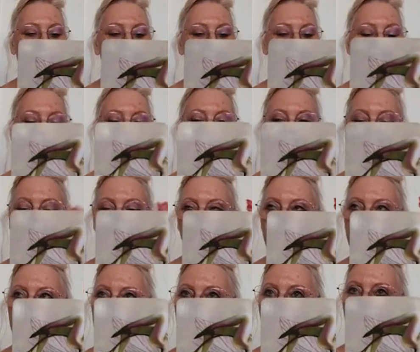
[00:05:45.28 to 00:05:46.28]
Parce que
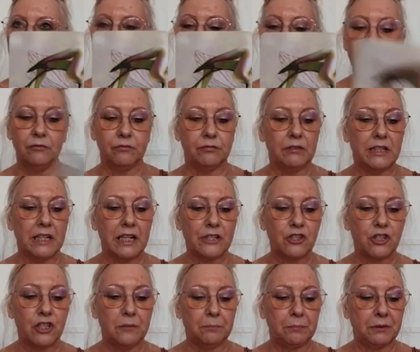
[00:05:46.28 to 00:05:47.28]
votre mental, vous
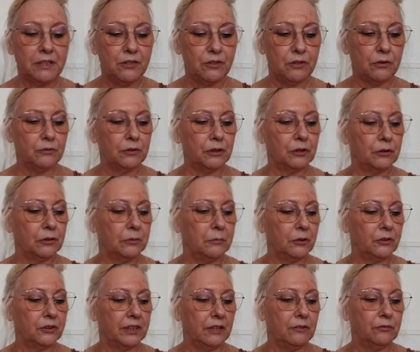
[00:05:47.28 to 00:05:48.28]
lâchez prise sur votre
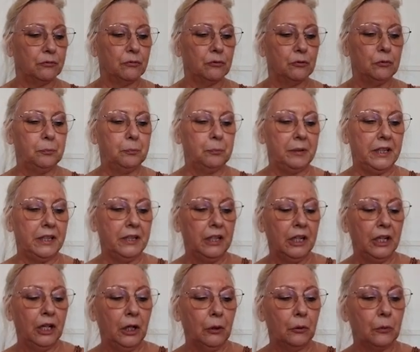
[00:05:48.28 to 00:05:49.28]
mental. Vous coupez
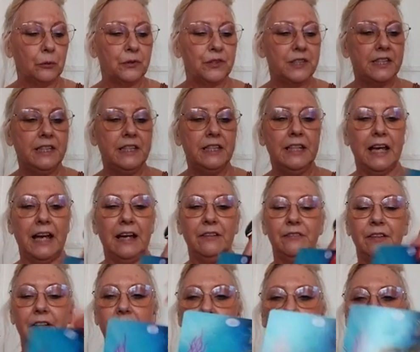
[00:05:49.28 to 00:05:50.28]
aussi
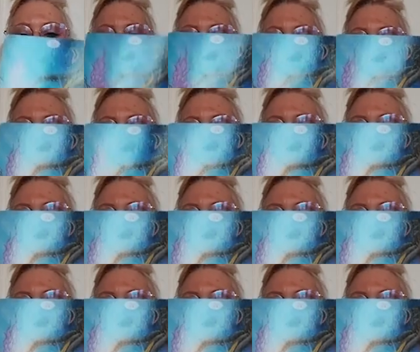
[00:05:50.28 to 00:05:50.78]
avec des,